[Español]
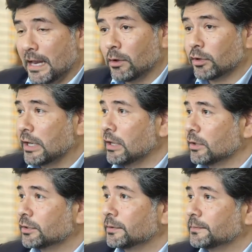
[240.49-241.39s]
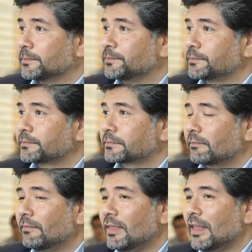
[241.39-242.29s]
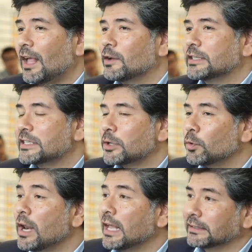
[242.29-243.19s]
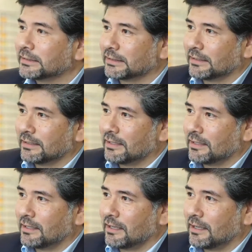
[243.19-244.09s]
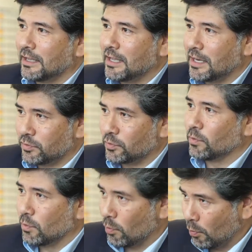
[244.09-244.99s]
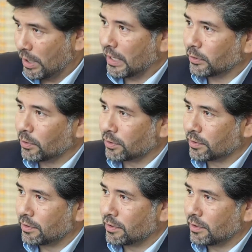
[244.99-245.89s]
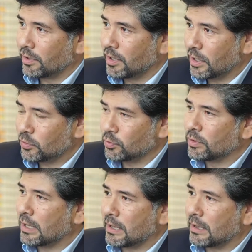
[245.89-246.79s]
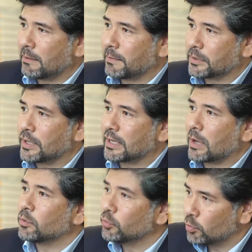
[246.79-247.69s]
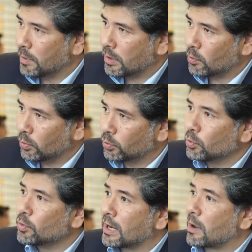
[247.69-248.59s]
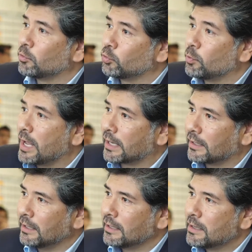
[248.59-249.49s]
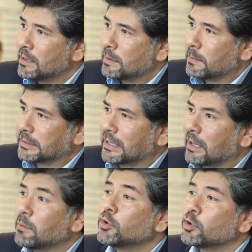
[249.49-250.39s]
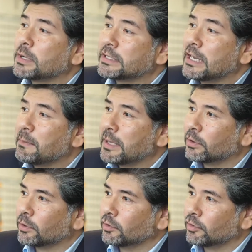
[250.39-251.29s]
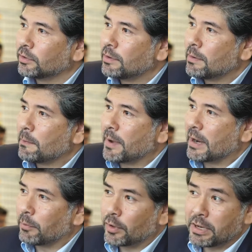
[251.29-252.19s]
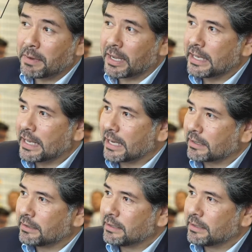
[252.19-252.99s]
Crear contenido. O sea, si tú lees y eres un buen lector, y eres una persona que consume cultura, que consume arte, vas a tener muchos más elementos para poder imaginar.